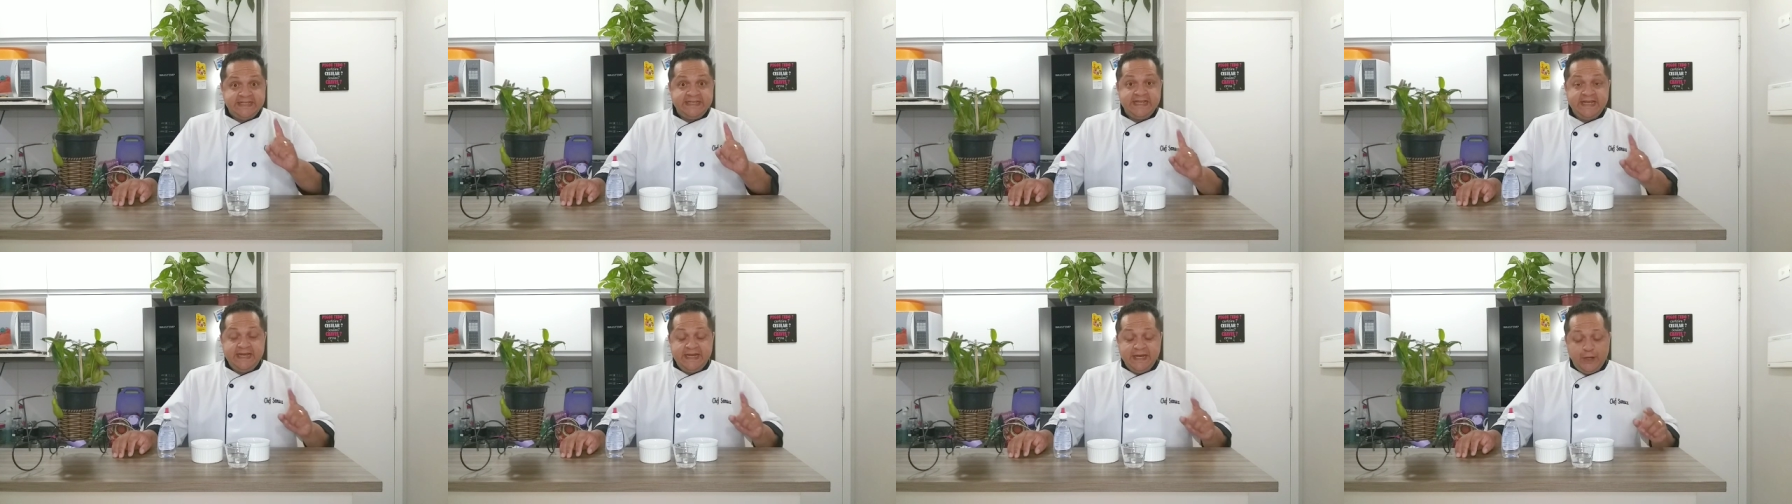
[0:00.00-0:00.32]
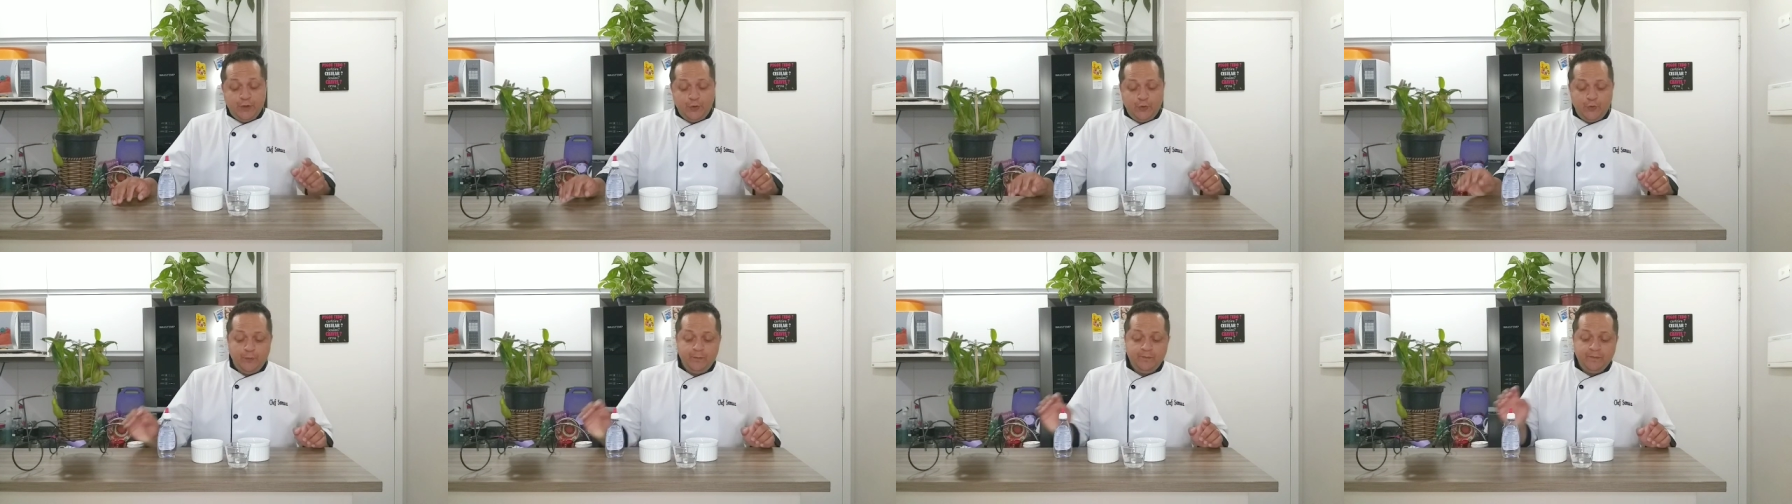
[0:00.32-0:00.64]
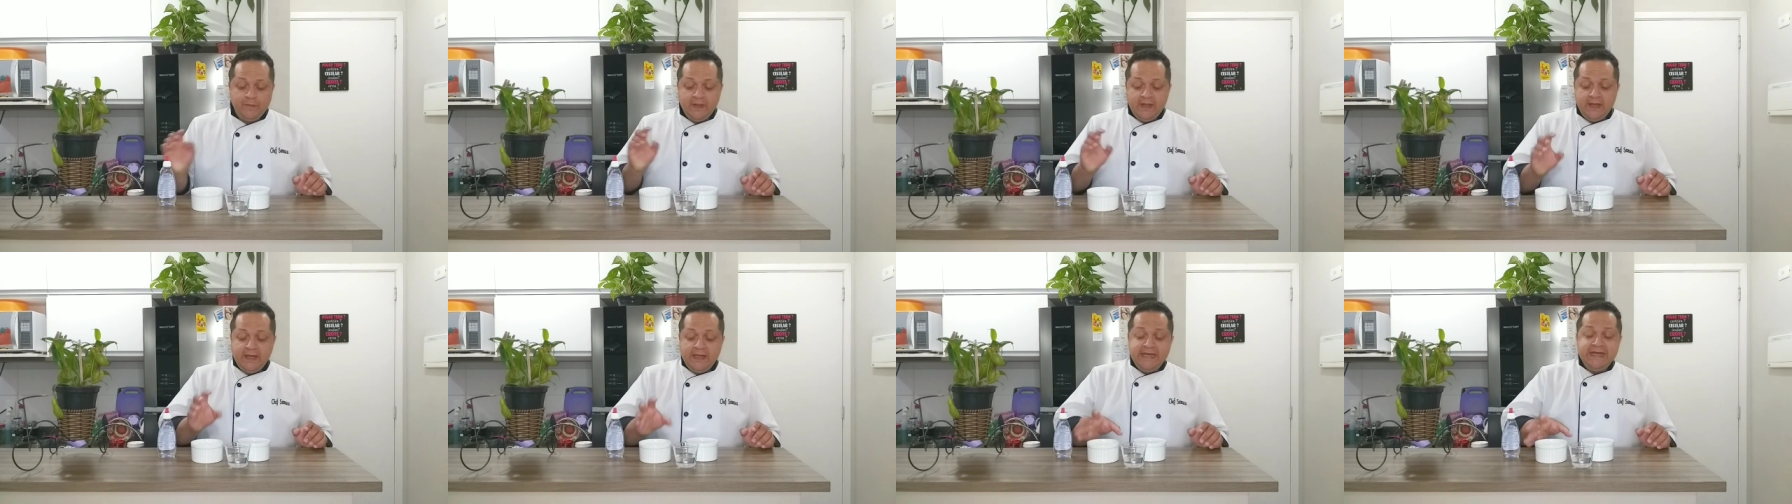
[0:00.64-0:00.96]
serão
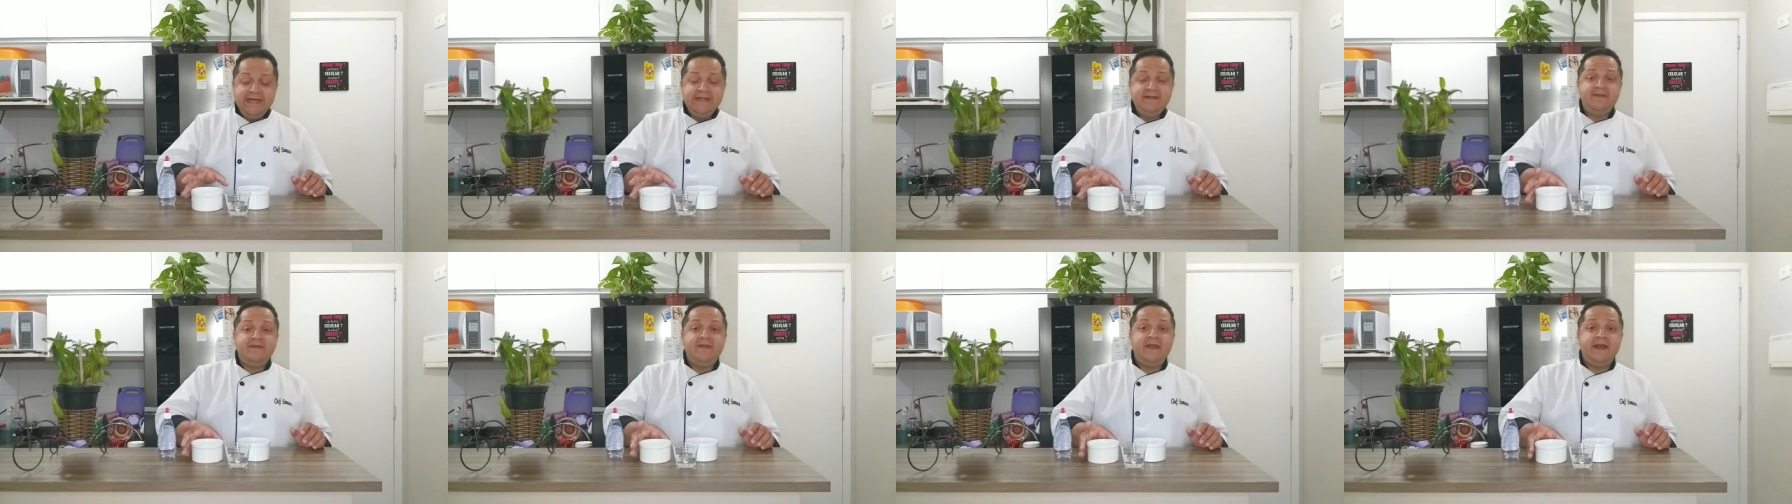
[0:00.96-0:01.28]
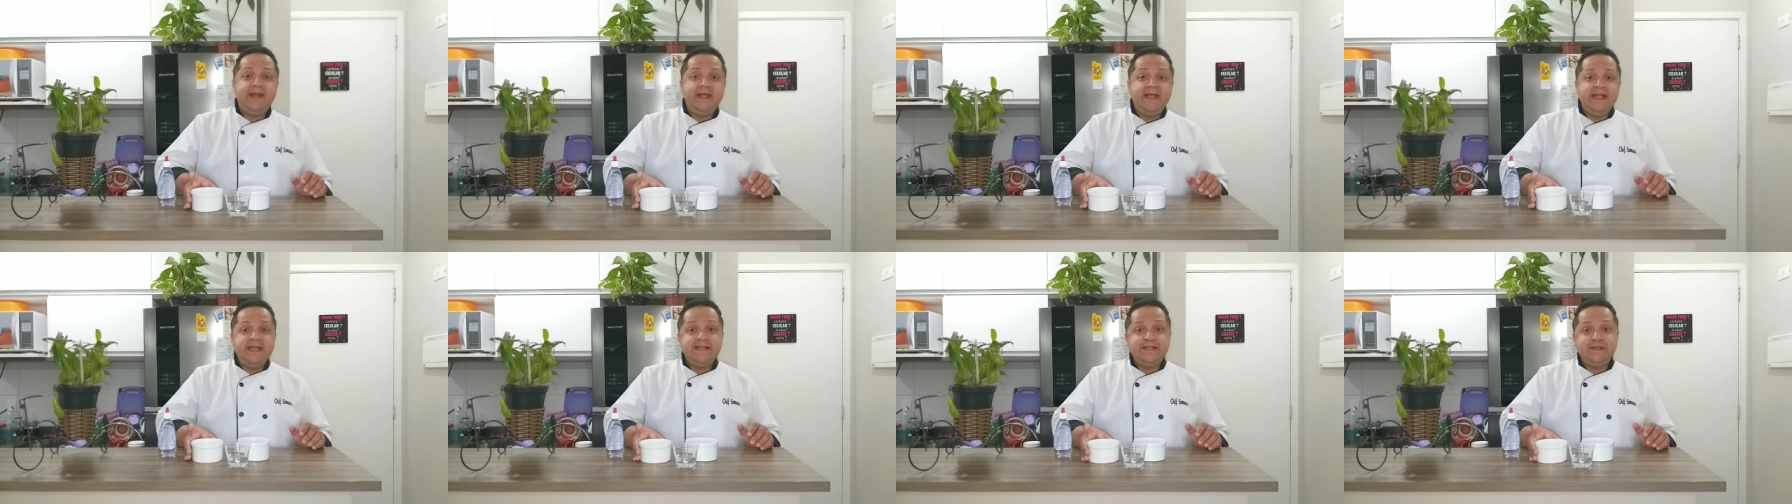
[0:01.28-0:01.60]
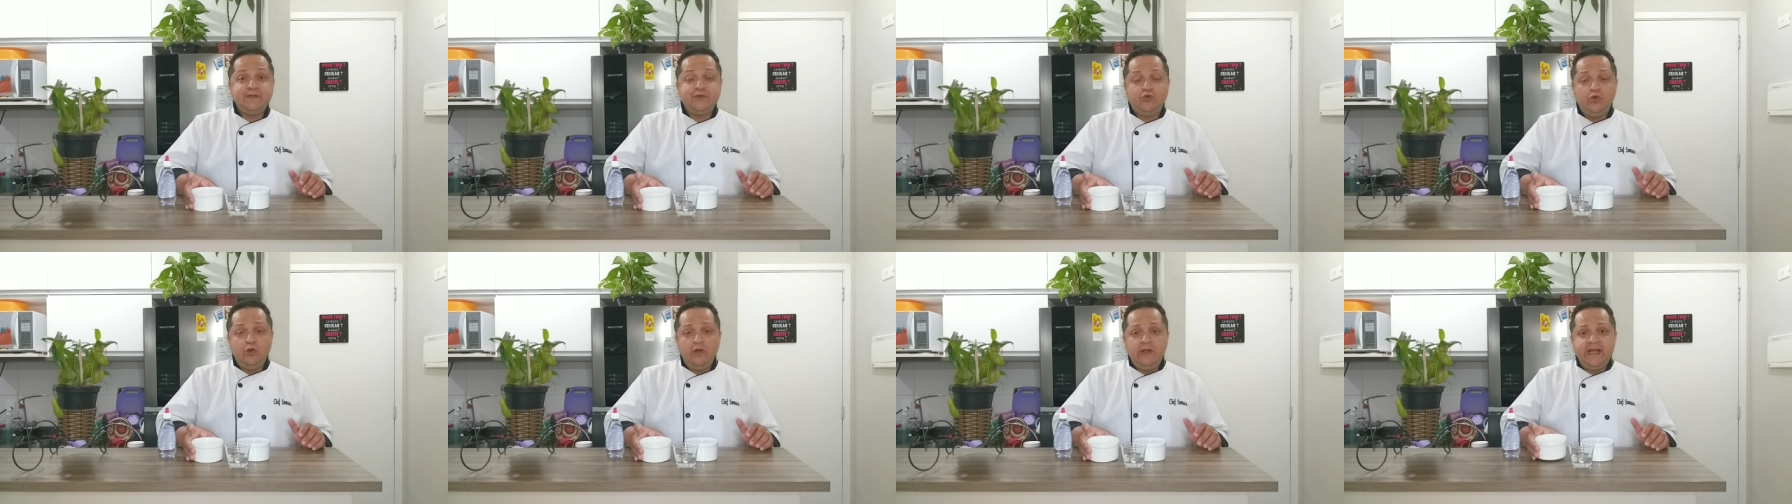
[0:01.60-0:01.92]
3
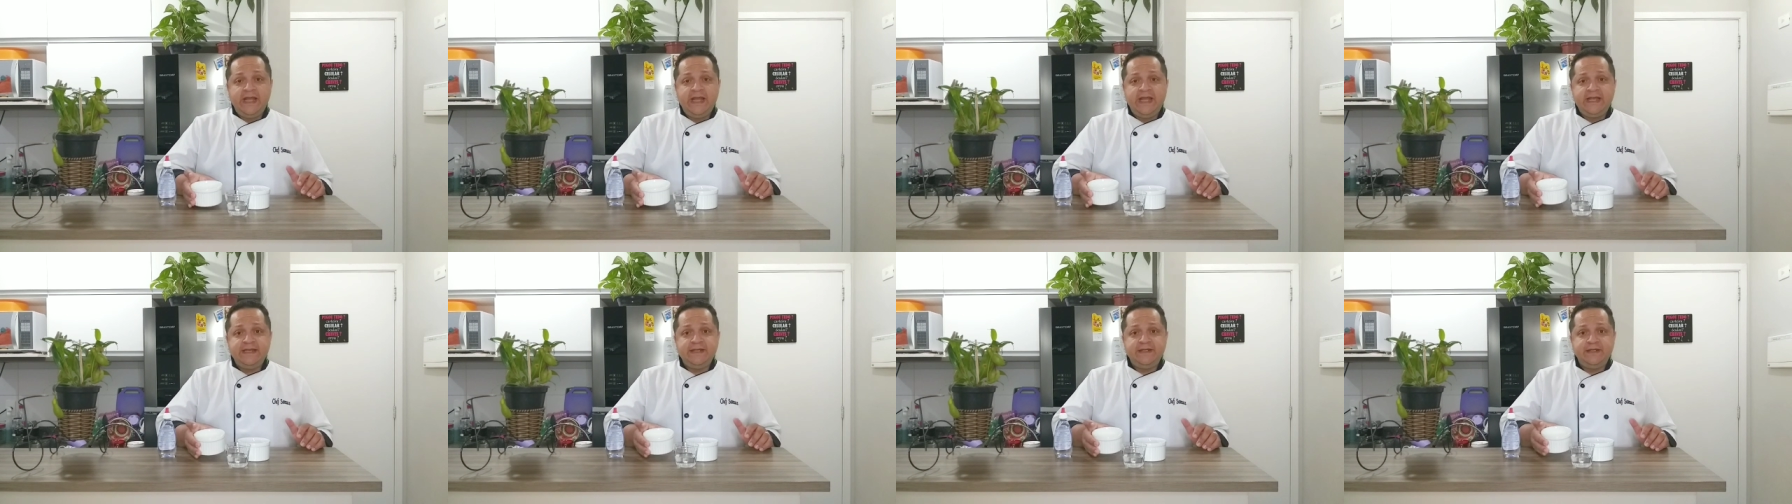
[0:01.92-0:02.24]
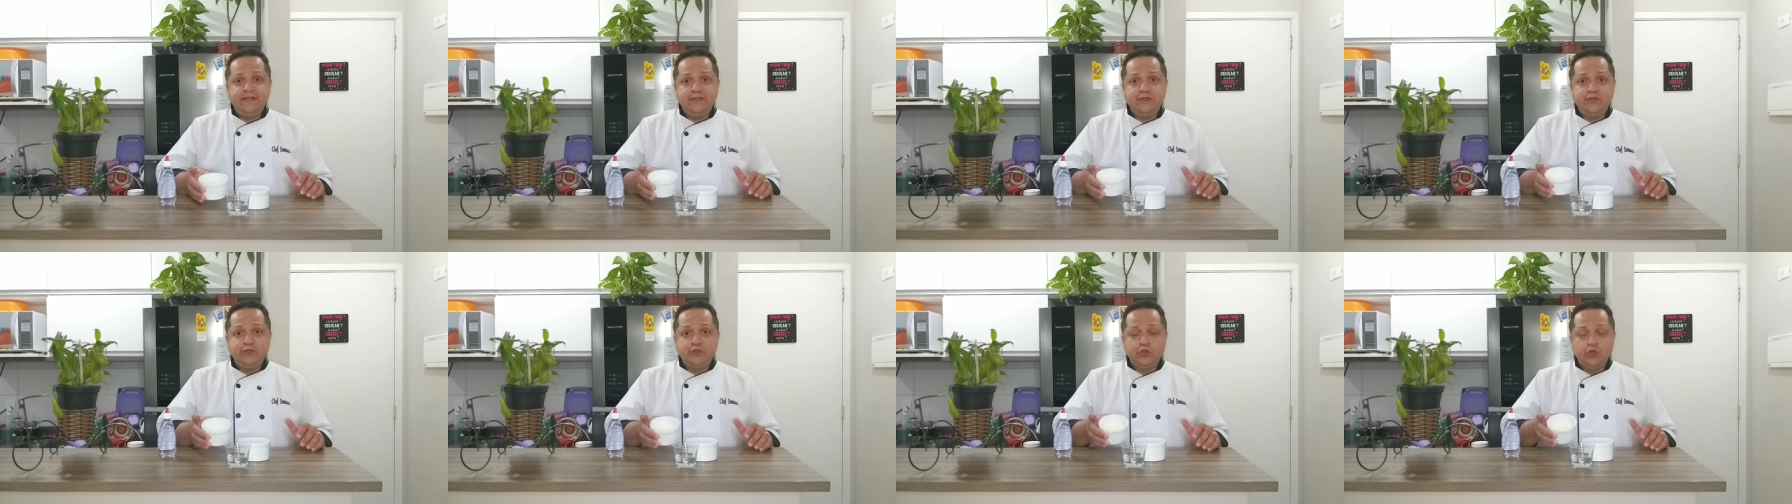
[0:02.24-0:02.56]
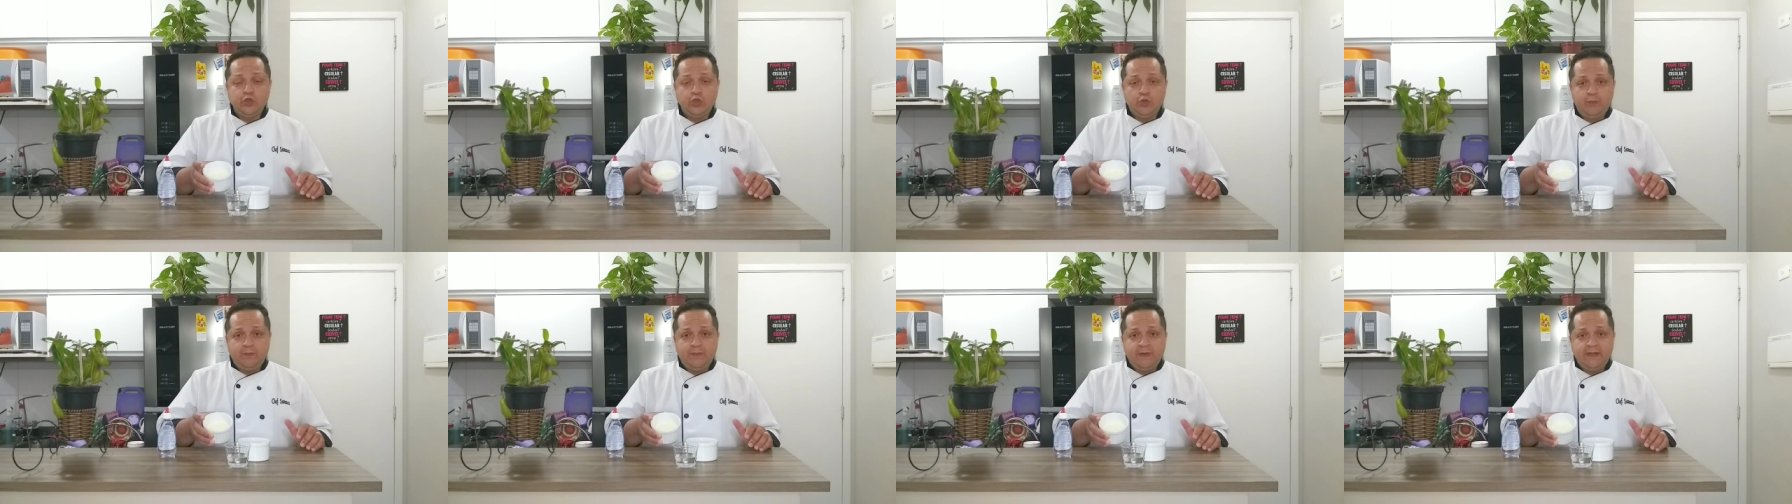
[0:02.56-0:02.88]
colheres de
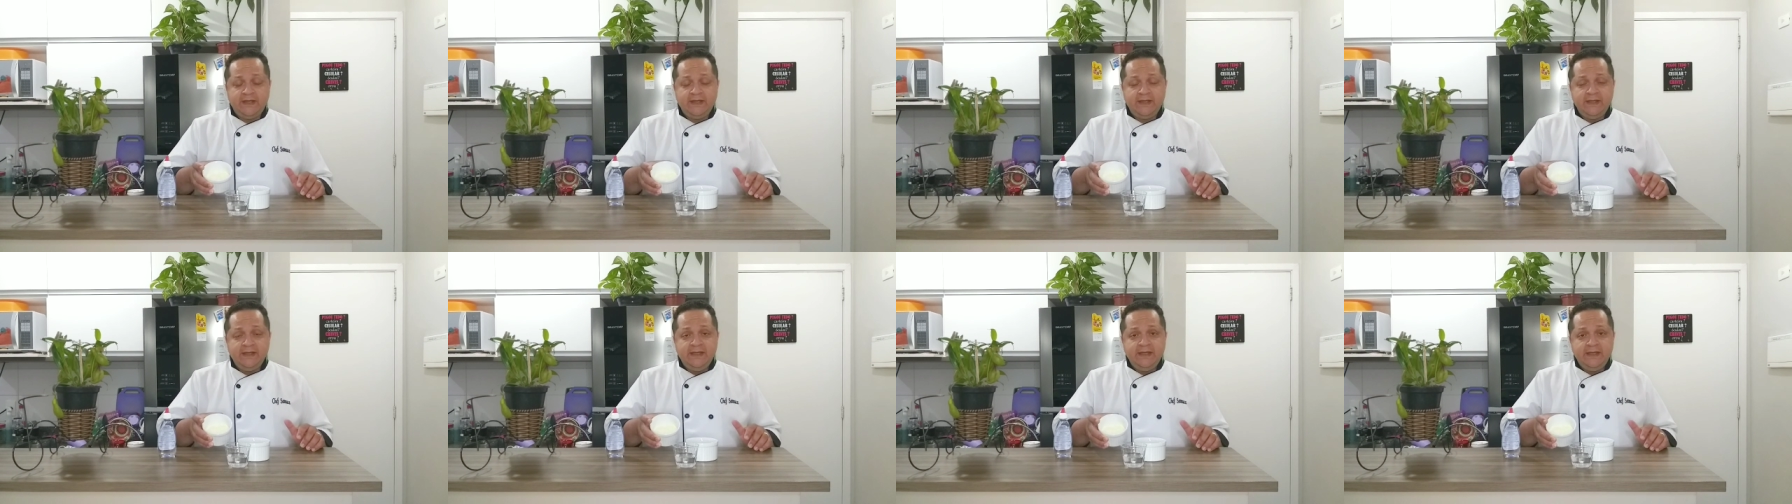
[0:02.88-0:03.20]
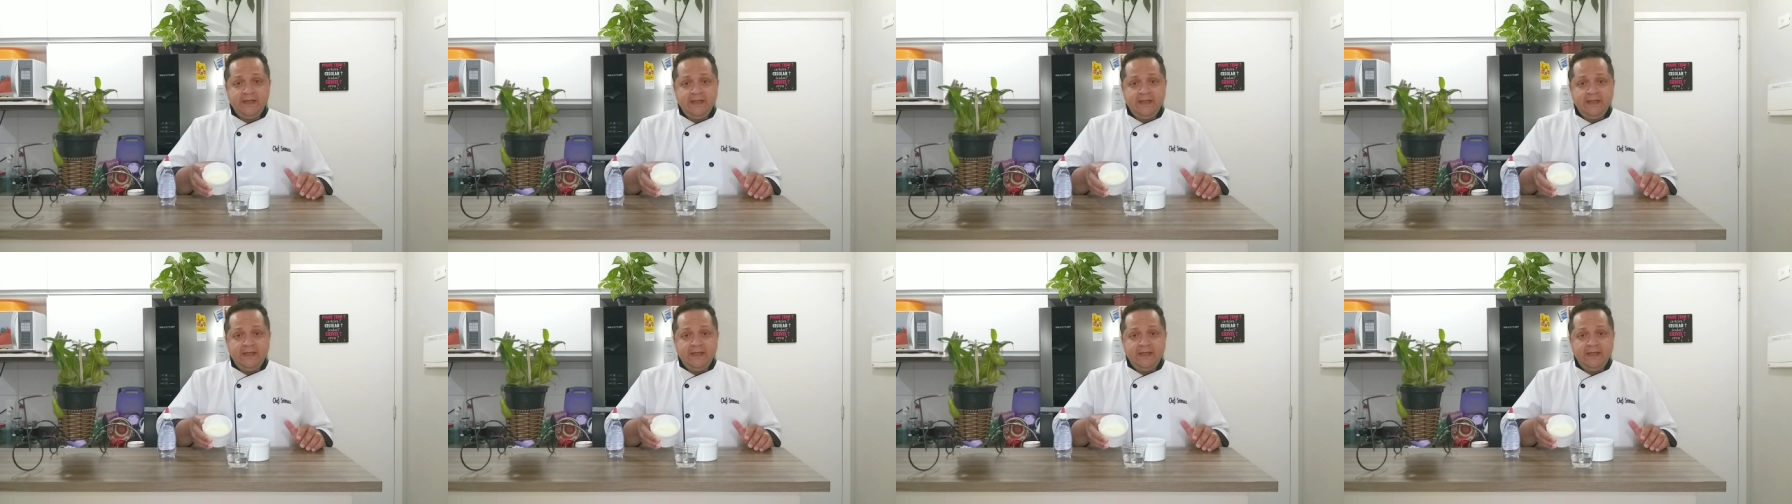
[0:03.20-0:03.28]
sopa